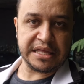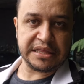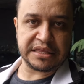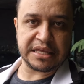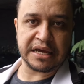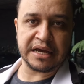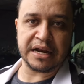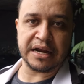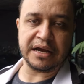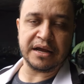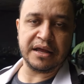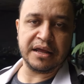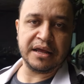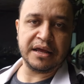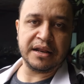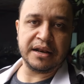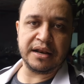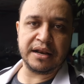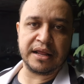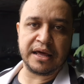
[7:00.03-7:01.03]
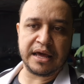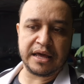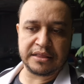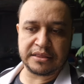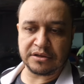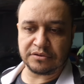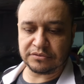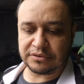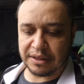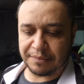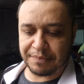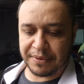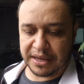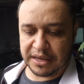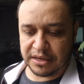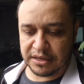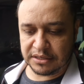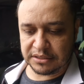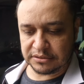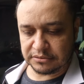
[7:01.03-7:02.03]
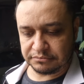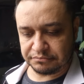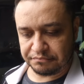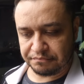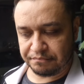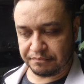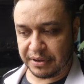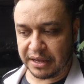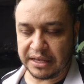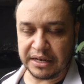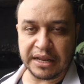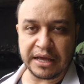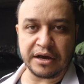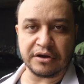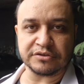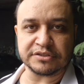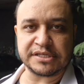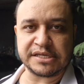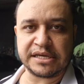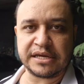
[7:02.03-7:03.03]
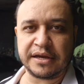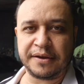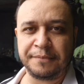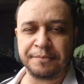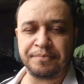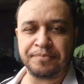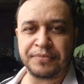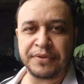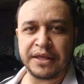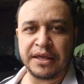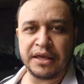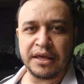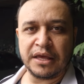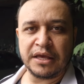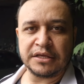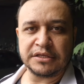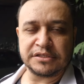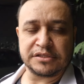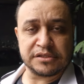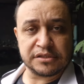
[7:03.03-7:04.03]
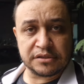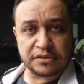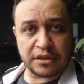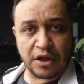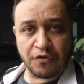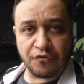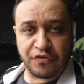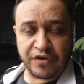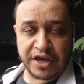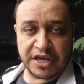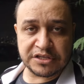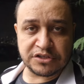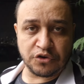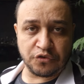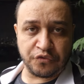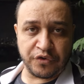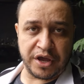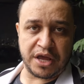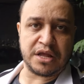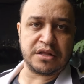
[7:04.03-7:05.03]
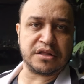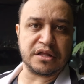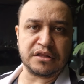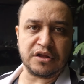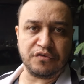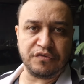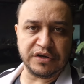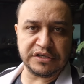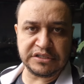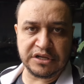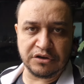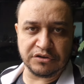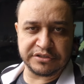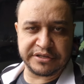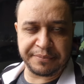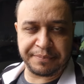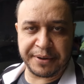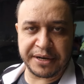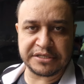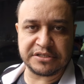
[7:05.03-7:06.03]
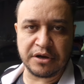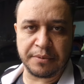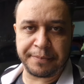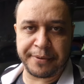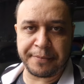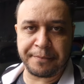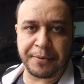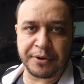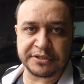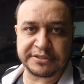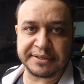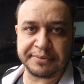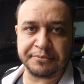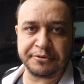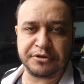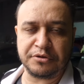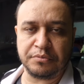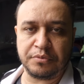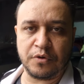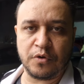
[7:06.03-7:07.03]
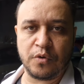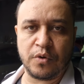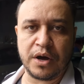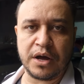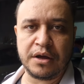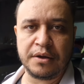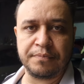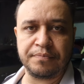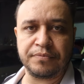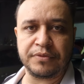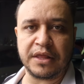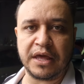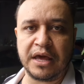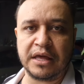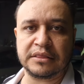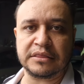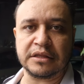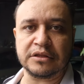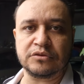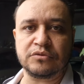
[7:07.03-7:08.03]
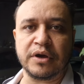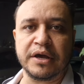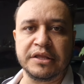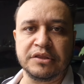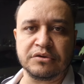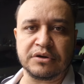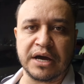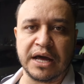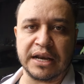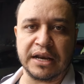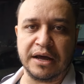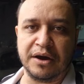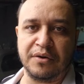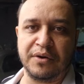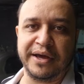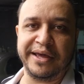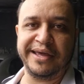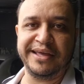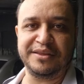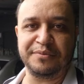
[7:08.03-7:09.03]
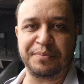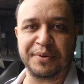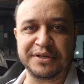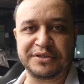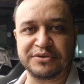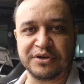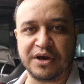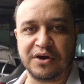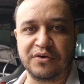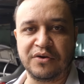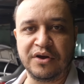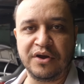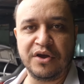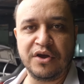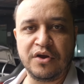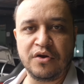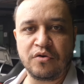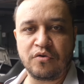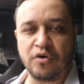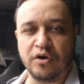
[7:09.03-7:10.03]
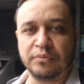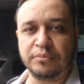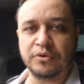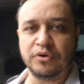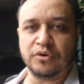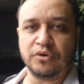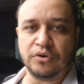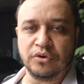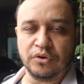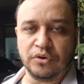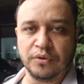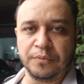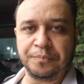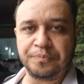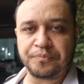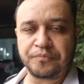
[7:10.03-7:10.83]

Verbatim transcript: íntegra, né? Então tá bem, bem legalzinha. Talvez eu venda, talvez não. Se aparecer uma proposta muito boa, né? Tanto aí do canal aí do pessoal, como